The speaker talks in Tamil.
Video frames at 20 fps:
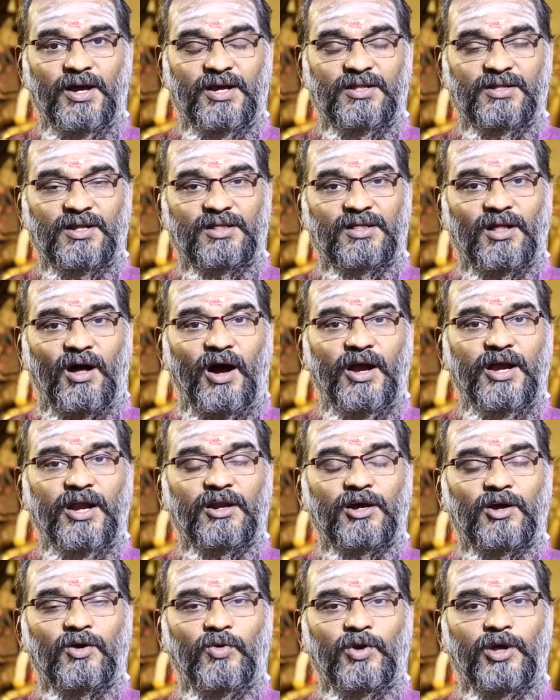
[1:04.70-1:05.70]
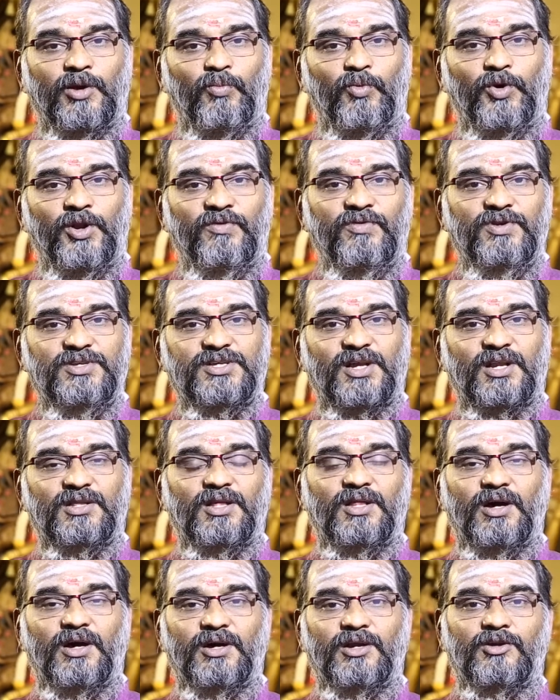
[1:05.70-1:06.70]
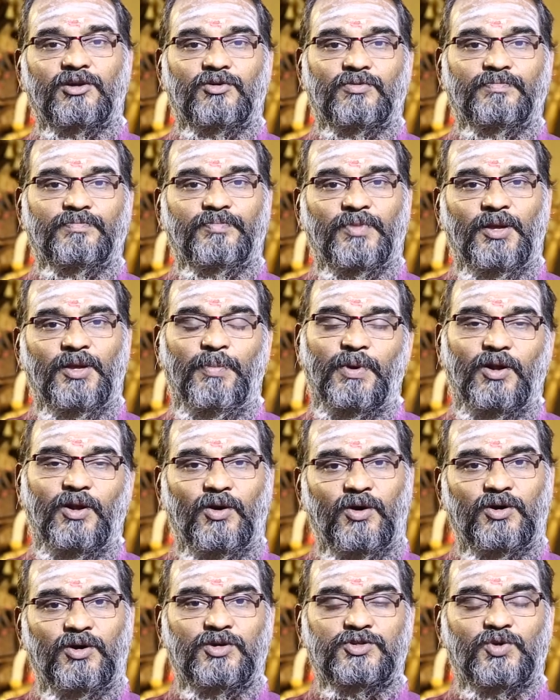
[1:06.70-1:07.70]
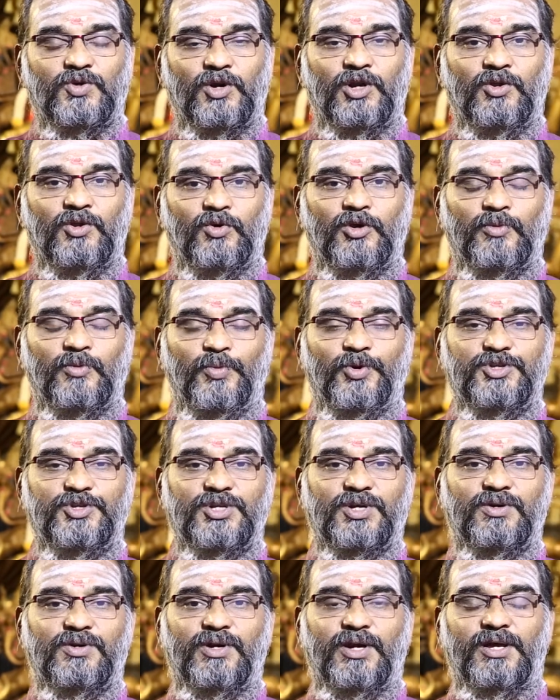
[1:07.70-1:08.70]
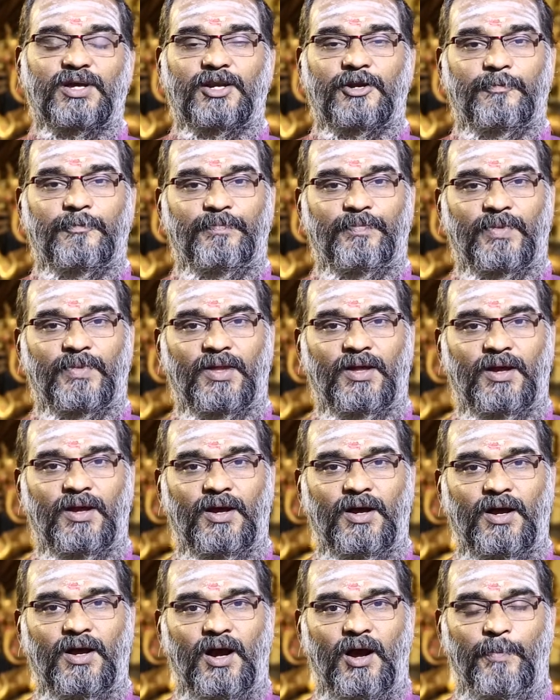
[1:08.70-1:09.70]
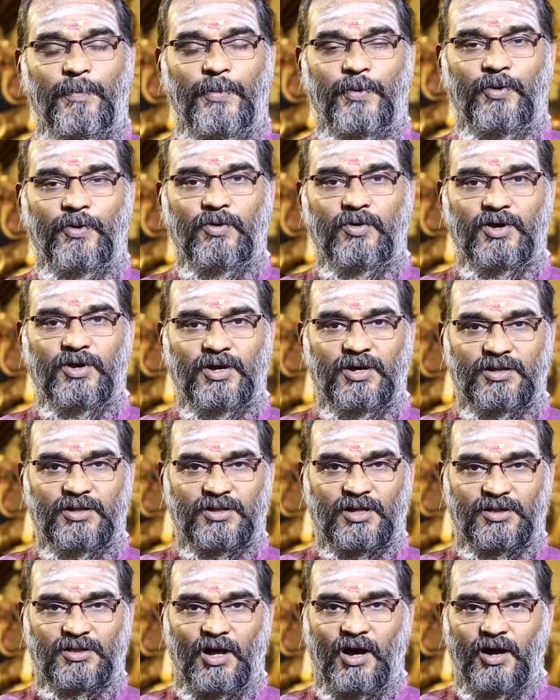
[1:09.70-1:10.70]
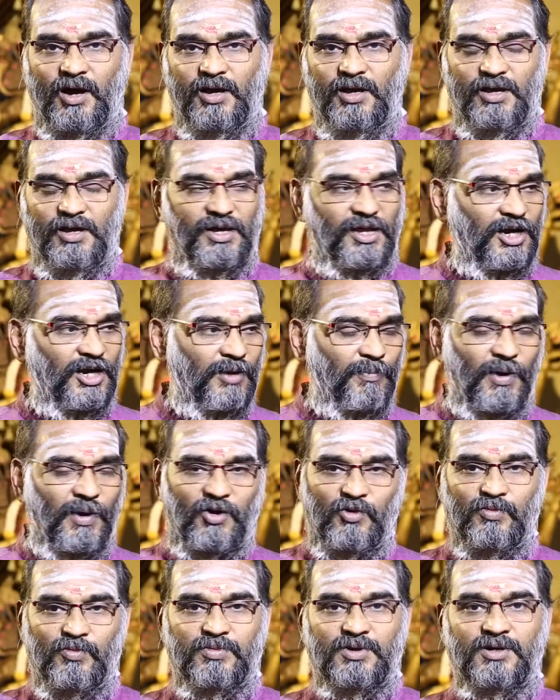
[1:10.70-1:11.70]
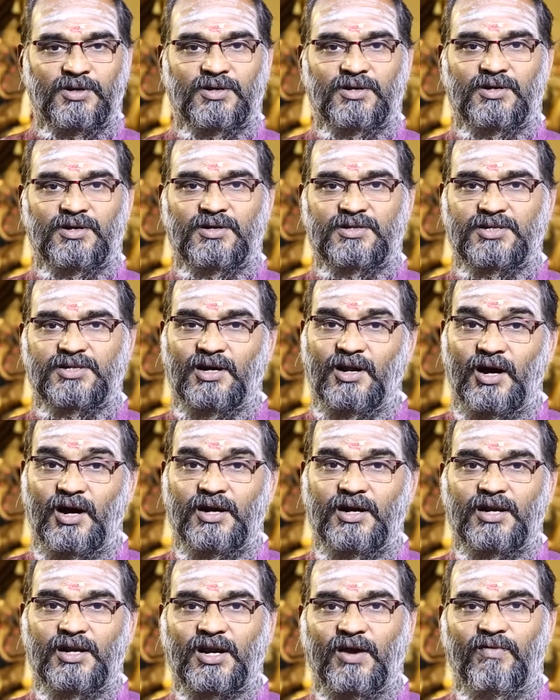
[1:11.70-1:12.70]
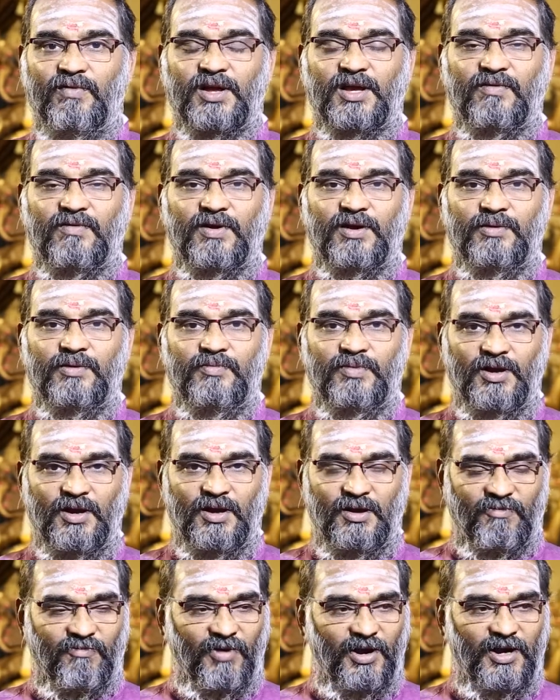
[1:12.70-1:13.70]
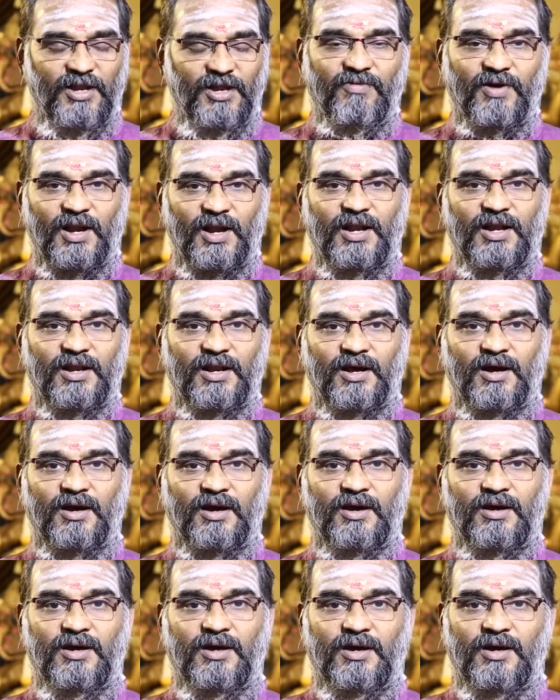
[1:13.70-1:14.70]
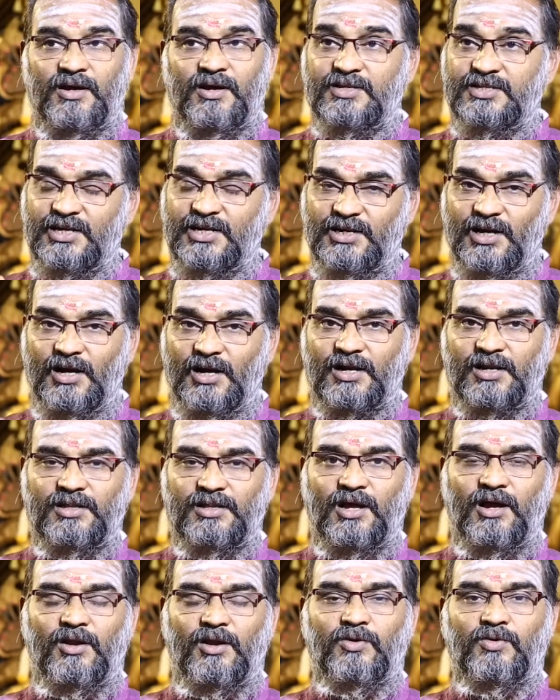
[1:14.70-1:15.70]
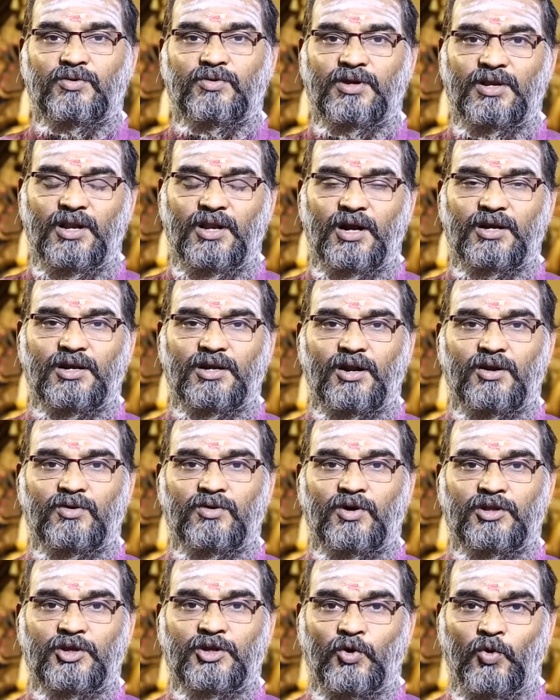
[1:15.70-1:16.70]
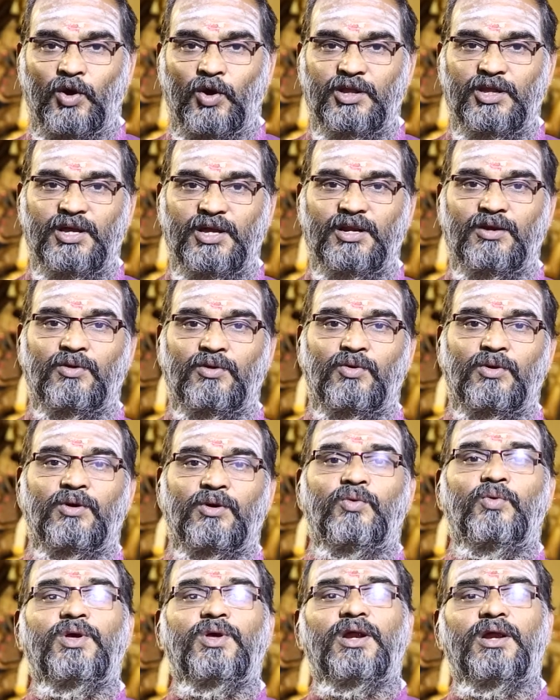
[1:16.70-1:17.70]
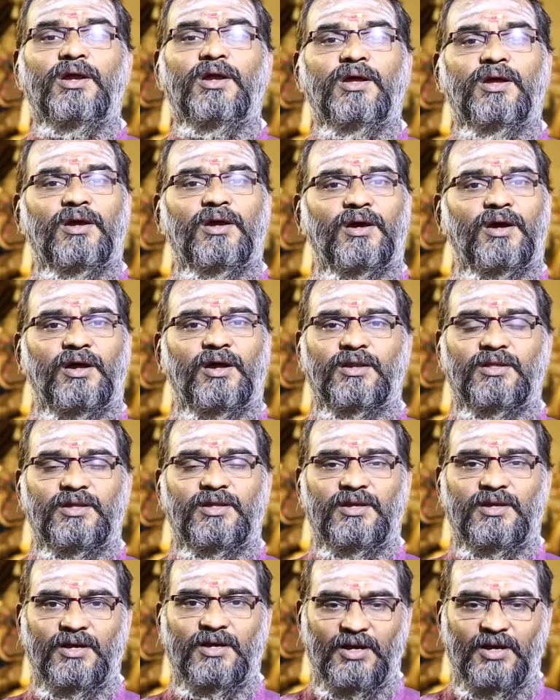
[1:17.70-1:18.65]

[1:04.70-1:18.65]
இந்த தாய் எடுக்கக்கூடிய முடிவு சிறந்ததாக இருக்கும் இப்போ நான் சொல்கிறது உங்களுக்கு புரிஞ்சிருக்குன்னு நினைக்கிறேன் அப்போது இந்த தாய் இரண்டு பக்கமும் சடார் என்று கவனிக்க வேண்டும் வண்டி வரலைன்னா சிக்னல் இருந்தாலும் இல்லாட்டினாலும் அந்த குழந்தையின் உயிரை கருதி